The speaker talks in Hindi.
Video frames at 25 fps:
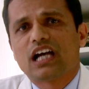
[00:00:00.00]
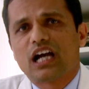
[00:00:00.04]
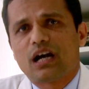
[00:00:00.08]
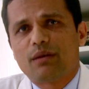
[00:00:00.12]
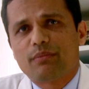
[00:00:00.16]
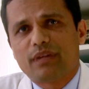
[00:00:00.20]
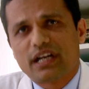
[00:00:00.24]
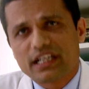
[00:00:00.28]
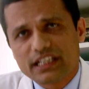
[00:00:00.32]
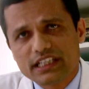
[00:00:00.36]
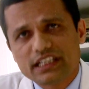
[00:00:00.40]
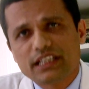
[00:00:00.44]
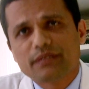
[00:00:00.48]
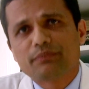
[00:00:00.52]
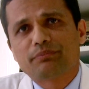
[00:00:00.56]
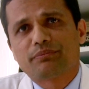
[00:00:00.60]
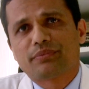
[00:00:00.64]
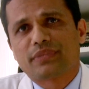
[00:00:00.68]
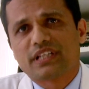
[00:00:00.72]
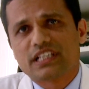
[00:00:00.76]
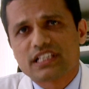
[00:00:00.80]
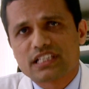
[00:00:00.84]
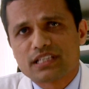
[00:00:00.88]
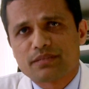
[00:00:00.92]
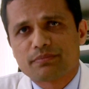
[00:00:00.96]
हमारी
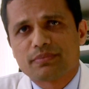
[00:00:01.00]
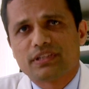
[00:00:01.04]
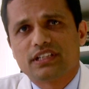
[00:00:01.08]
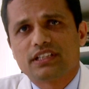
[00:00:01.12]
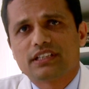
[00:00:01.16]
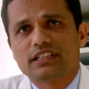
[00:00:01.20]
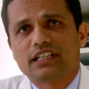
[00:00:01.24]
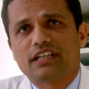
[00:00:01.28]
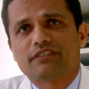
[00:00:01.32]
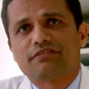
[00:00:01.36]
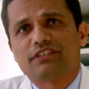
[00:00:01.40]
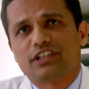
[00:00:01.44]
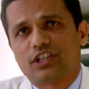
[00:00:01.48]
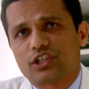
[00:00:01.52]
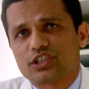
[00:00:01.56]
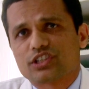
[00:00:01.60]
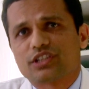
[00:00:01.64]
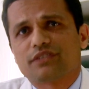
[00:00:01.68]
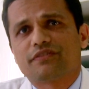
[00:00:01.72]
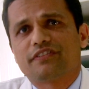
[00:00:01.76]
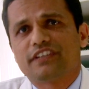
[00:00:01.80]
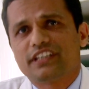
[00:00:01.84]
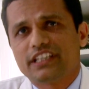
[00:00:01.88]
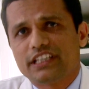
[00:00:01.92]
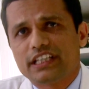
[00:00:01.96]
प्रिंसिपल या
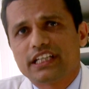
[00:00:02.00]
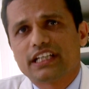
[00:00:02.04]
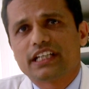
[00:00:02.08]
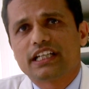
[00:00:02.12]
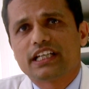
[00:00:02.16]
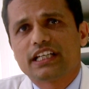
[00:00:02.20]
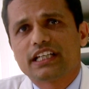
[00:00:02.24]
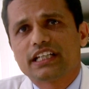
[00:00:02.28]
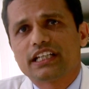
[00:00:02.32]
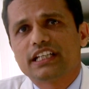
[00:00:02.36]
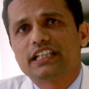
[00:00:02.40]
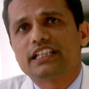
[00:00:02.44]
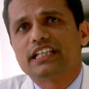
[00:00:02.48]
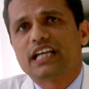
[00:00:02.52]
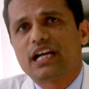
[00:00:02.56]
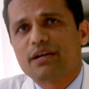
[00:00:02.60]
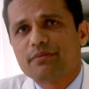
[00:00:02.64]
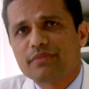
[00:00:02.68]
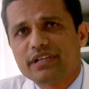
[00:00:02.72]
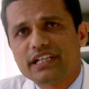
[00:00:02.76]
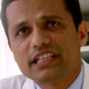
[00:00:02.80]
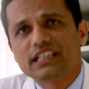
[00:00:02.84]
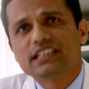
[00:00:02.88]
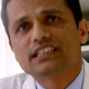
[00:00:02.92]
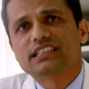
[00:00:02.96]
फिलॉसफी ये है कि
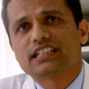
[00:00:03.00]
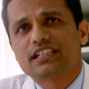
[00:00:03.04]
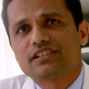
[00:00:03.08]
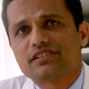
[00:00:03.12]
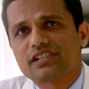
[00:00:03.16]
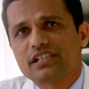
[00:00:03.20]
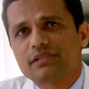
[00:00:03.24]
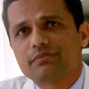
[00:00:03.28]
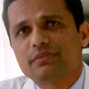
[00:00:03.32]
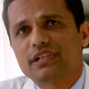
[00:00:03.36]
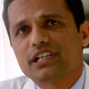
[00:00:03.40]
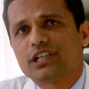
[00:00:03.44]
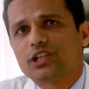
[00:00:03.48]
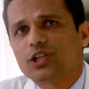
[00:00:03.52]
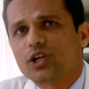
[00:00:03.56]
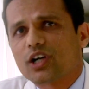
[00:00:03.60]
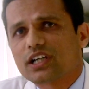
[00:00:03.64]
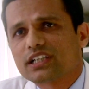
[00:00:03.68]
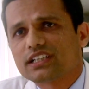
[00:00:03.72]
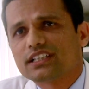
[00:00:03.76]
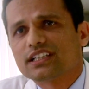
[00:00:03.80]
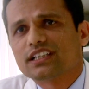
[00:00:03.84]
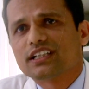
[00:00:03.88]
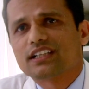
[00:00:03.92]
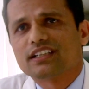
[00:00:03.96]
डायबिटीज़ का ट्रीटमेंट
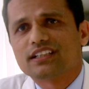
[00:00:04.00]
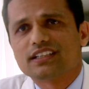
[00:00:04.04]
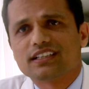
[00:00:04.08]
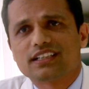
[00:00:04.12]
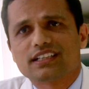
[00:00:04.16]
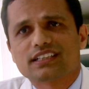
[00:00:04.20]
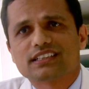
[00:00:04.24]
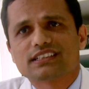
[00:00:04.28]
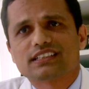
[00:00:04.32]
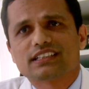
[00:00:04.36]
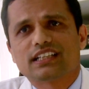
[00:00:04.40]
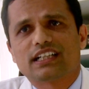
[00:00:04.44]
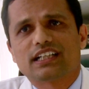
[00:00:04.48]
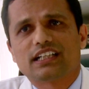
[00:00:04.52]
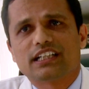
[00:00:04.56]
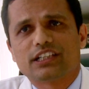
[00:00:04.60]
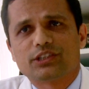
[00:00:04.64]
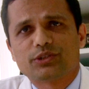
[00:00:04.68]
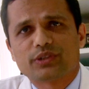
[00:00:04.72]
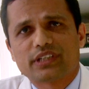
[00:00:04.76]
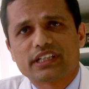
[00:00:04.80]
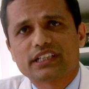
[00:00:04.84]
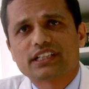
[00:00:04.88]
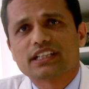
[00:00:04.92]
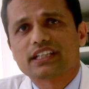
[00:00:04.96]
डॉक्टर नर्स या
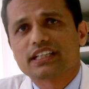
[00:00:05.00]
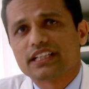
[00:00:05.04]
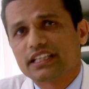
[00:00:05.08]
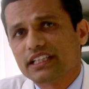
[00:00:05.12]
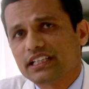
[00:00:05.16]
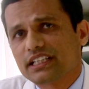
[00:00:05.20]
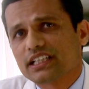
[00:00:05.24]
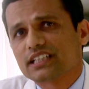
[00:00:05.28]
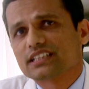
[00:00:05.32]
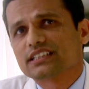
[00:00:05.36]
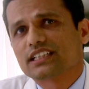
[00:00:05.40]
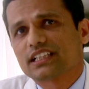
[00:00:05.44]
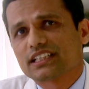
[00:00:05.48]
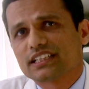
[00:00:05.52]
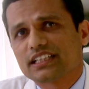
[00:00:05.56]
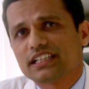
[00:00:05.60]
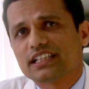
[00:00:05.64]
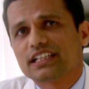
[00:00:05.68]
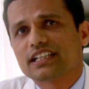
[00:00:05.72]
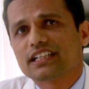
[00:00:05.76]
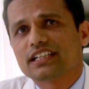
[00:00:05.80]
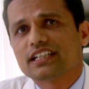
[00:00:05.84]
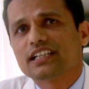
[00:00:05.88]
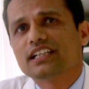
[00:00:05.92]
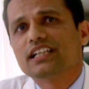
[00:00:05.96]
एजुकेटर नहीं कर सकते
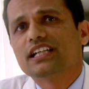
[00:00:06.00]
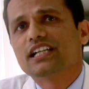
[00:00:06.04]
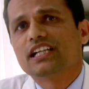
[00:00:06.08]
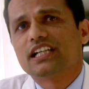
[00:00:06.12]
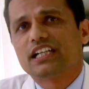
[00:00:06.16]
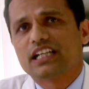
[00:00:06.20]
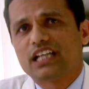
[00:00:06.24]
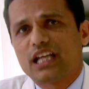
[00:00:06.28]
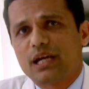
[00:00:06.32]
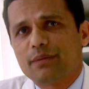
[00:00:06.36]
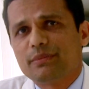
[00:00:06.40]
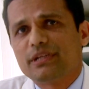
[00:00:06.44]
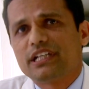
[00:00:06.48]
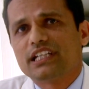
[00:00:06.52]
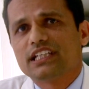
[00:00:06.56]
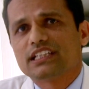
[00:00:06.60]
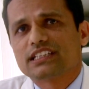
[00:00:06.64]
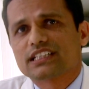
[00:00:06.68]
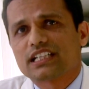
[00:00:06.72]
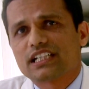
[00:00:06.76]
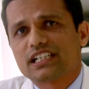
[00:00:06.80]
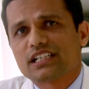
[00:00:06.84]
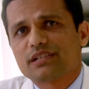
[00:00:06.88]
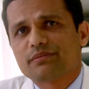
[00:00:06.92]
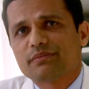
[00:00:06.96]
हैं डायबिटीज़
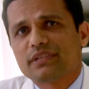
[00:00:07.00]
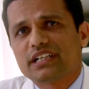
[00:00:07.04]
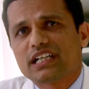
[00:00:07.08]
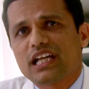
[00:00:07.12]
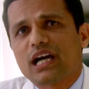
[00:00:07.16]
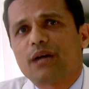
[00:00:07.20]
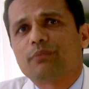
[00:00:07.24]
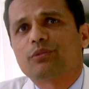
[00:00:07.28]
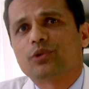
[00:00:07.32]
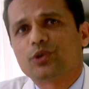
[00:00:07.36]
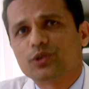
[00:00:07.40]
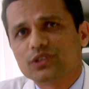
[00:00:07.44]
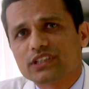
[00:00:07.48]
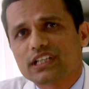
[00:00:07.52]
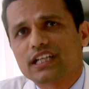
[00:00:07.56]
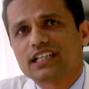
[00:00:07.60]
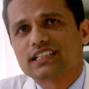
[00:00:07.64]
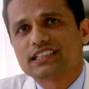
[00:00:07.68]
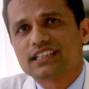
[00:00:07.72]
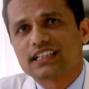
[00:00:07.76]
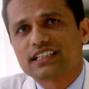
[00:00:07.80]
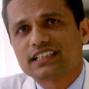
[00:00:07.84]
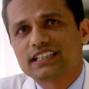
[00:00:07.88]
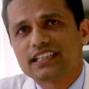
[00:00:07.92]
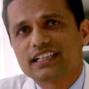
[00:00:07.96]
का ट्रीटमेंट आप खुद कर
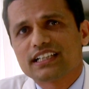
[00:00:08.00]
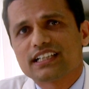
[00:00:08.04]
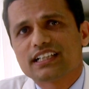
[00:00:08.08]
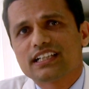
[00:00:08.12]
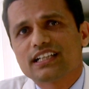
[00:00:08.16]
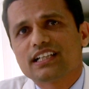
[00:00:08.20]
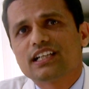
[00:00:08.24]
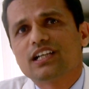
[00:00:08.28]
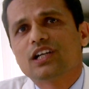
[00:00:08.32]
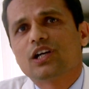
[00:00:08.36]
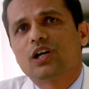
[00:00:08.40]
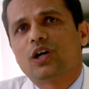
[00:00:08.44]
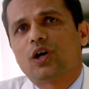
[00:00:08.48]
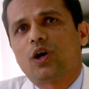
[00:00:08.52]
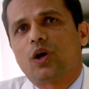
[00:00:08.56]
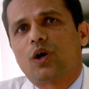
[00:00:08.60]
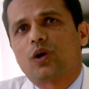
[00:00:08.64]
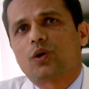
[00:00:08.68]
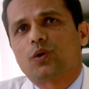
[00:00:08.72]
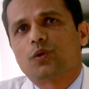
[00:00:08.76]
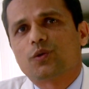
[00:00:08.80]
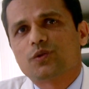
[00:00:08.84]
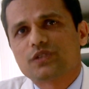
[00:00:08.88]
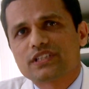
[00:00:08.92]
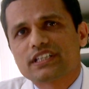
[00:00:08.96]
सकते हैं
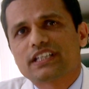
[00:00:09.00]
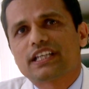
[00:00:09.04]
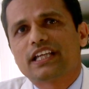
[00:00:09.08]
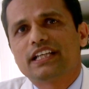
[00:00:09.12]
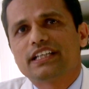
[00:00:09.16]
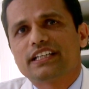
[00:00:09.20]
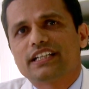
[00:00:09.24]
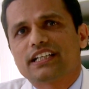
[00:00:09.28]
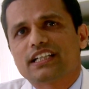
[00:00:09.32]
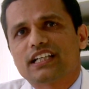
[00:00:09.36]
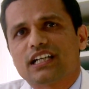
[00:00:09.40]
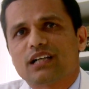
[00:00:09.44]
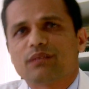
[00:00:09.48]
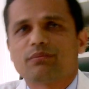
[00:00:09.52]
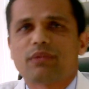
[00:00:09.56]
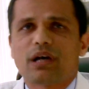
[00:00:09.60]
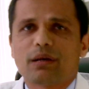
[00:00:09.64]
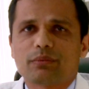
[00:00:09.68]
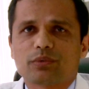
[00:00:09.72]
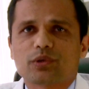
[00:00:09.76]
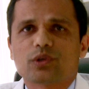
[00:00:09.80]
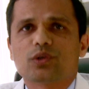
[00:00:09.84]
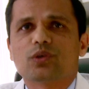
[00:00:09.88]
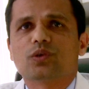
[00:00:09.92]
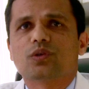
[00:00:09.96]
और उसके लिए हम
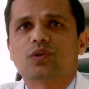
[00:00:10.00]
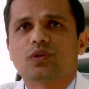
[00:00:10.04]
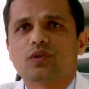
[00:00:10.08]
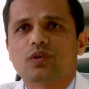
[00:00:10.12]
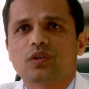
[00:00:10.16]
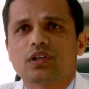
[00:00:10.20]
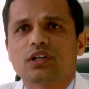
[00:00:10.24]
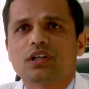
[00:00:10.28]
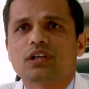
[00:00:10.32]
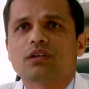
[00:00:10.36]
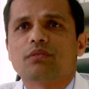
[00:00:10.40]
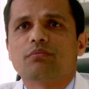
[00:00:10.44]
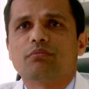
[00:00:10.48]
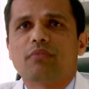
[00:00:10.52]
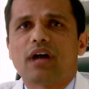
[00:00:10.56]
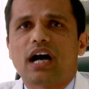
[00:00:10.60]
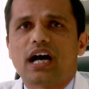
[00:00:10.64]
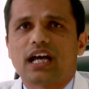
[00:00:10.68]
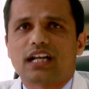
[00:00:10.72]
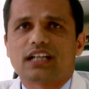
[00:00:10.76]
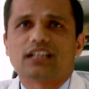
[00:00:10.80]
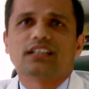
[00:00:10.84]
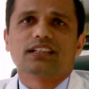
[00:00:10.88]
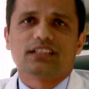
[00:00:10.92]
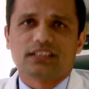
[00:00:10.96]
आपको
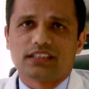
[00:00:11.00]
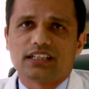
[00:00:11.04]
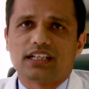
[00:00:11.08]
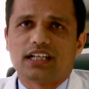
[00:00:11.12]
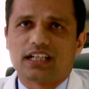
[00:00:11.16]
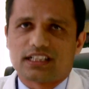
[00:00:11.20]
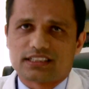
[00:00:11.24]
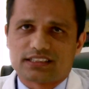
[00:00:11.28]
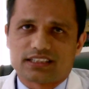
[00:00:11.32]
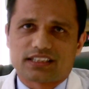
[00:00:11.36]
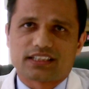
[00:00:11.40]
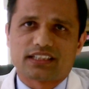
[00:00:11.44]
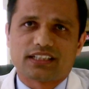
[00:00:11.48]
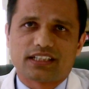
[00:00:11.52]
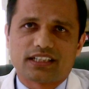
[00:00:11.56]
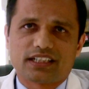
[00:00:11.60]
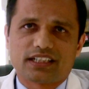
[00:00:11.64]
मार्ग दिखा सकते